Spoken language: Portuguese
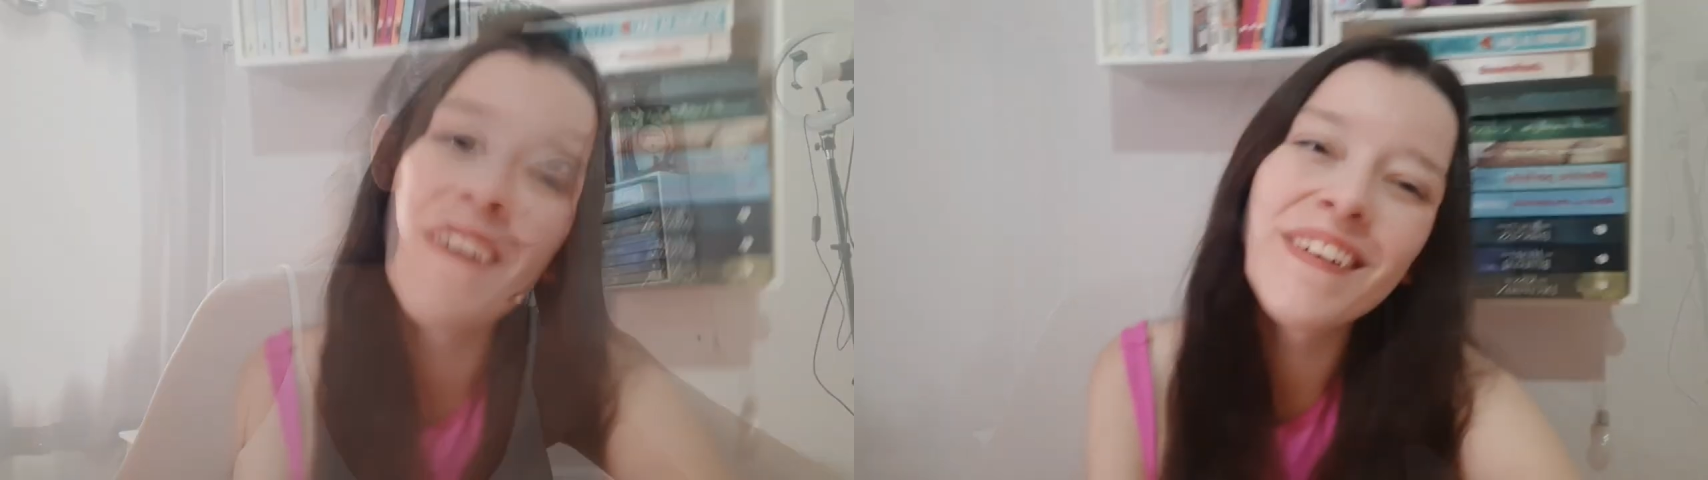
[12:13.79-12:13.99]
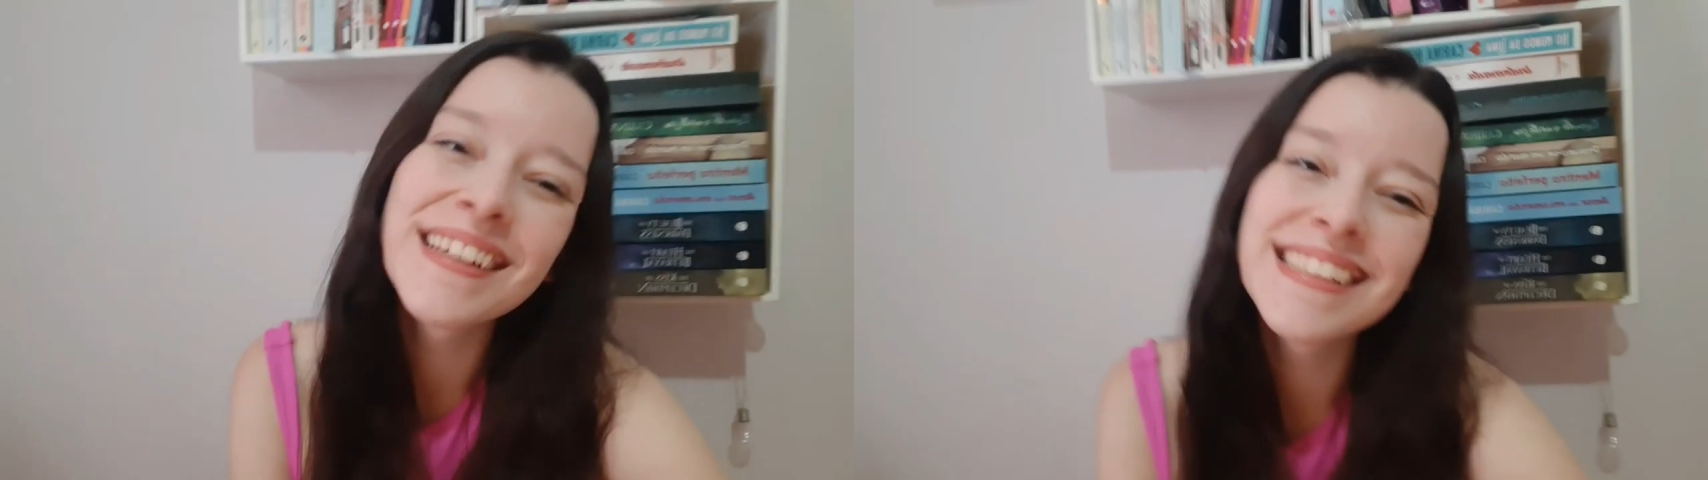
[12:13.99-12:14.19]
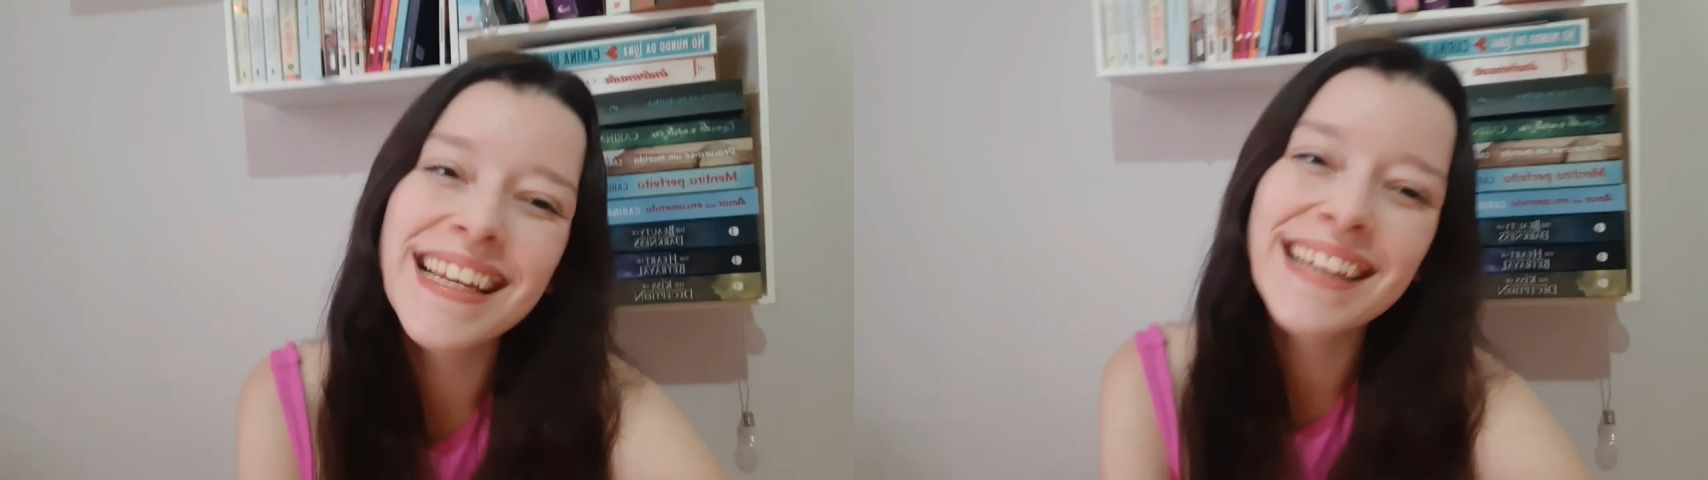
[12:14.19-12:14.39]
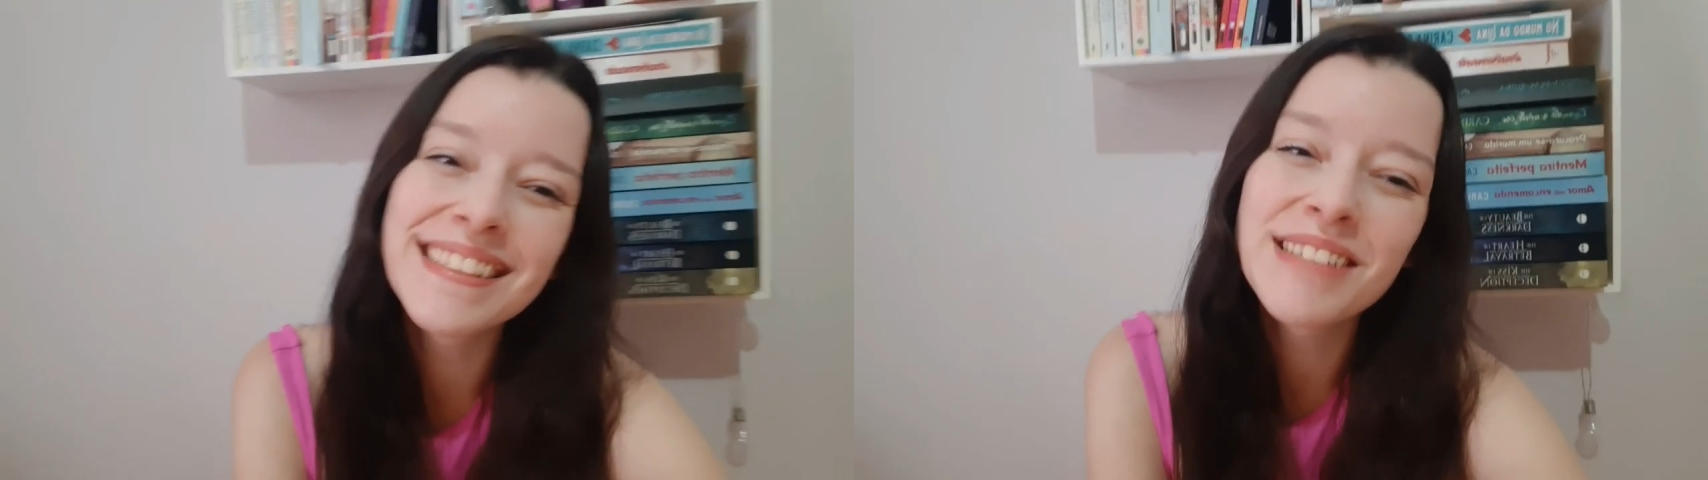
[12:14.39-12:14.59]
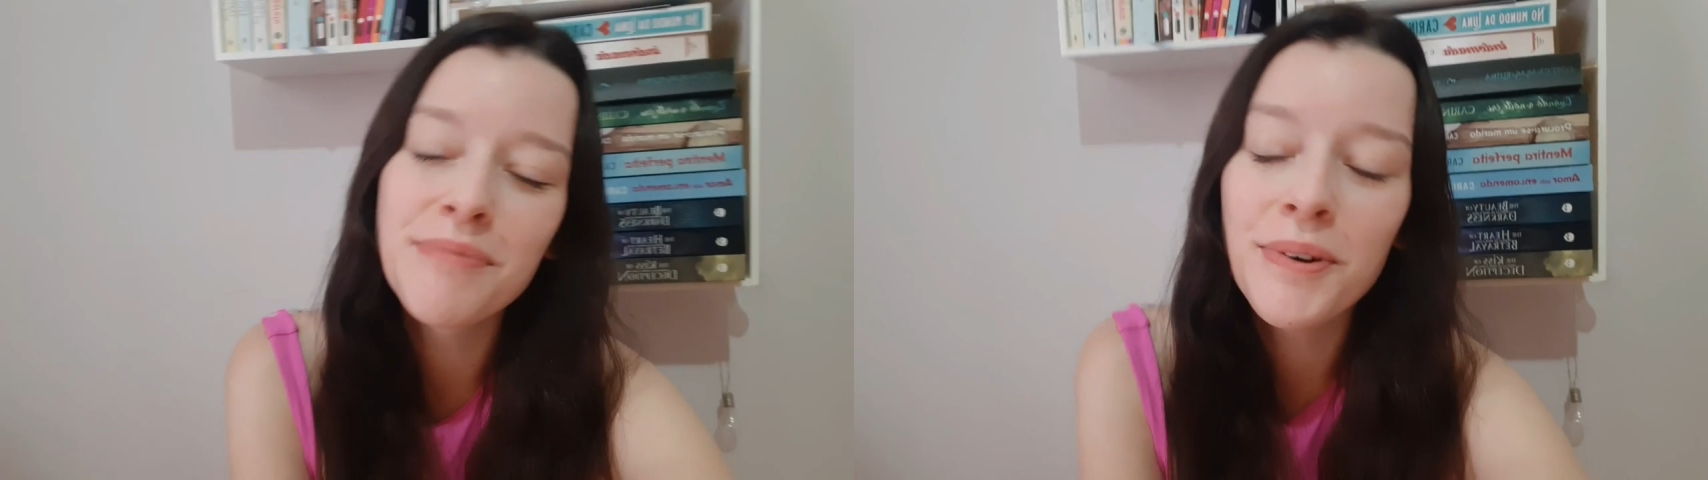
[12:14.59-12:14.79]
Oi,
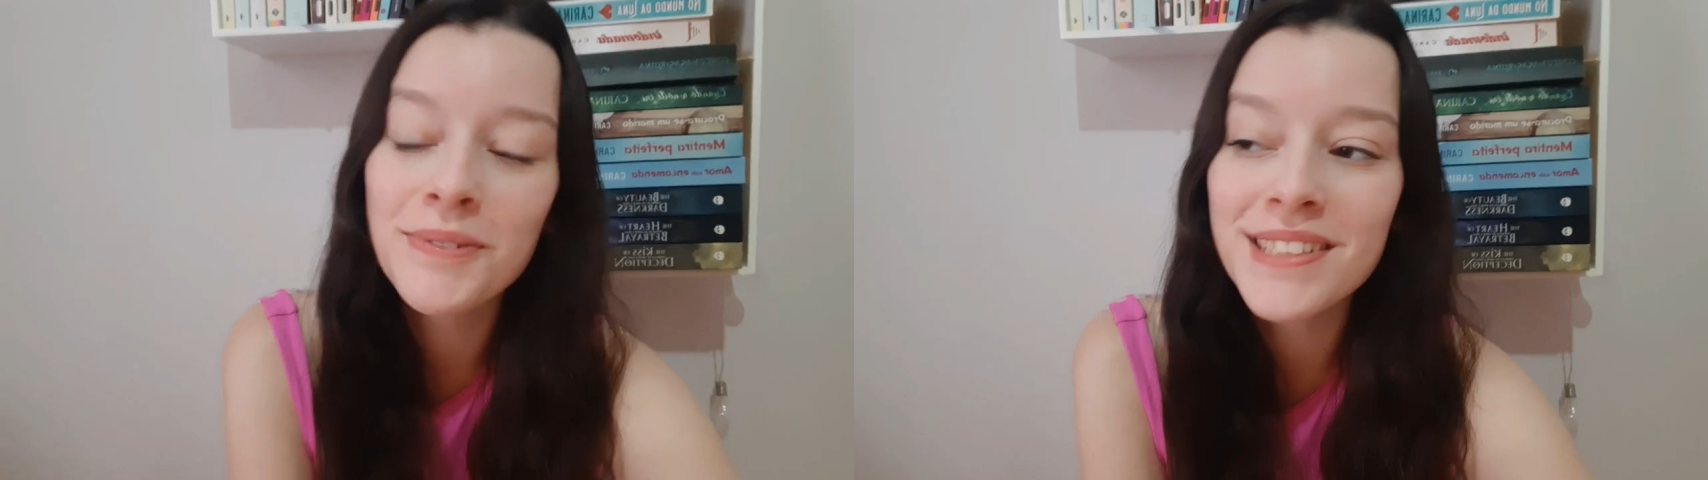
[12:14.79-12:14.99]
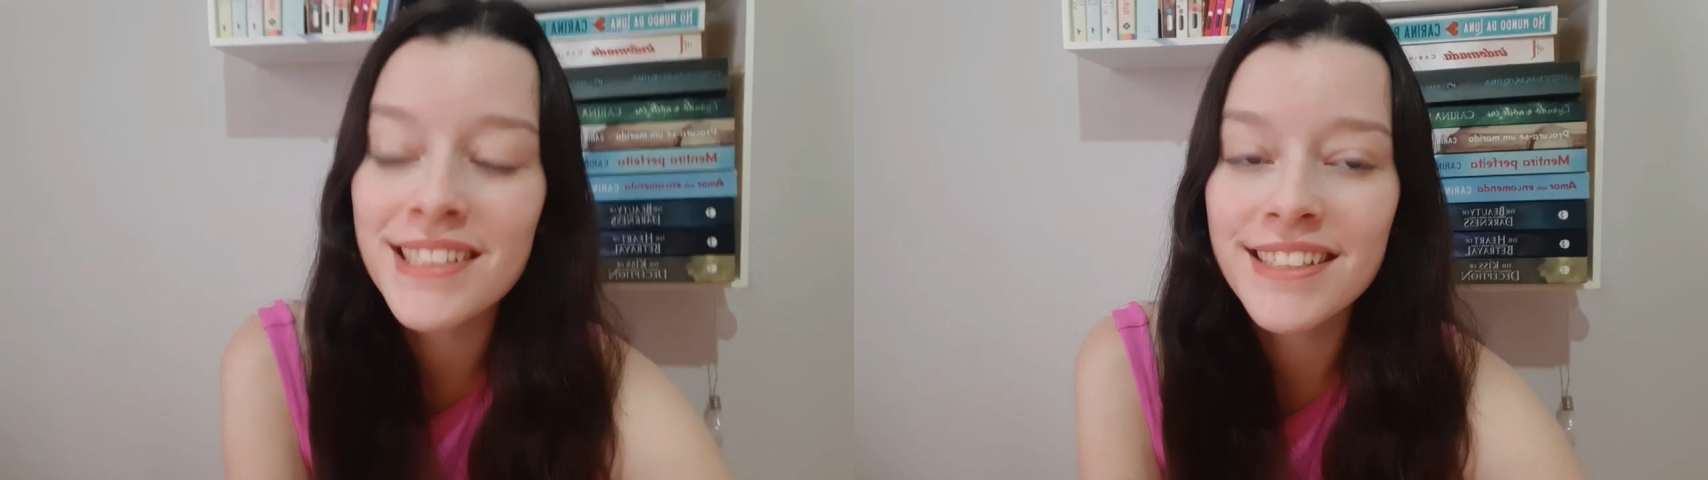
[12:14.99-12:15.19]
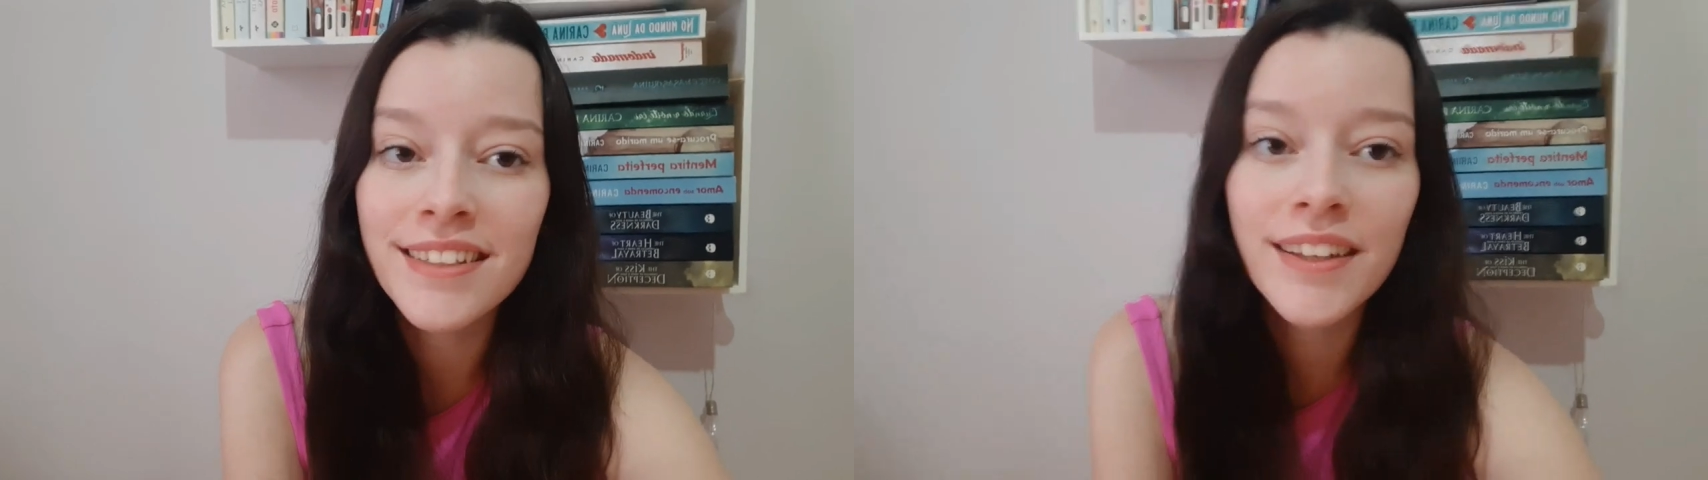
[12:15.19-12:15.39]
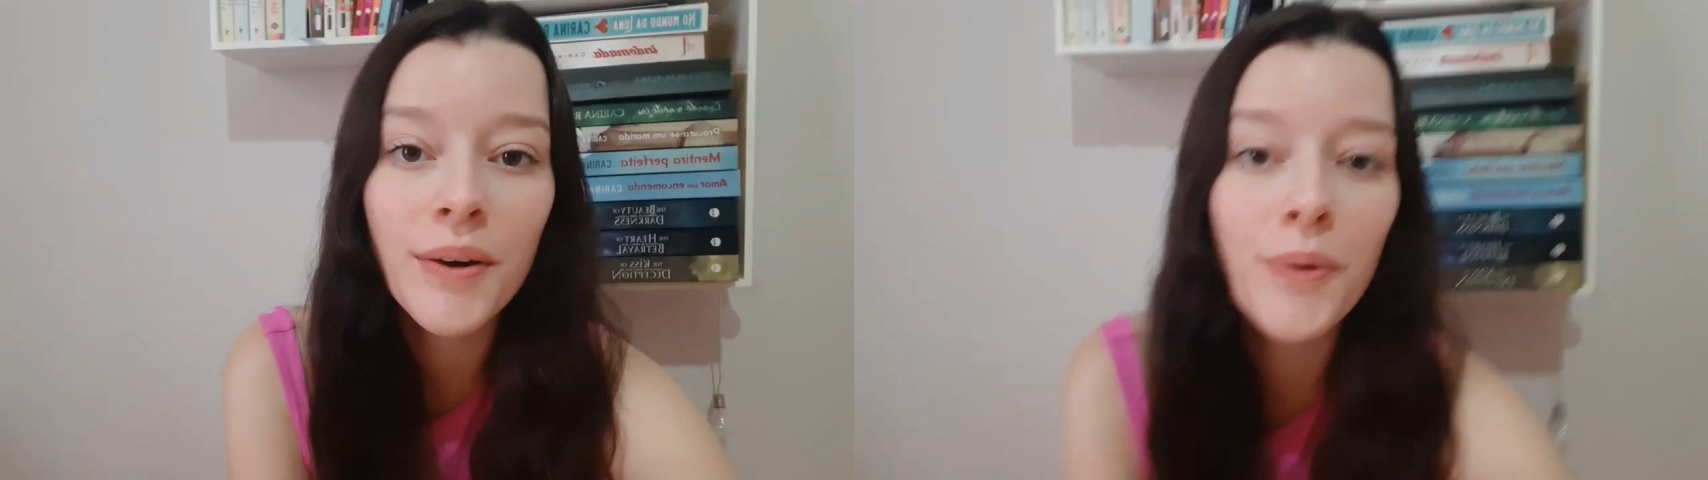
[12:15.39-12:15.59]
gente, bom dia.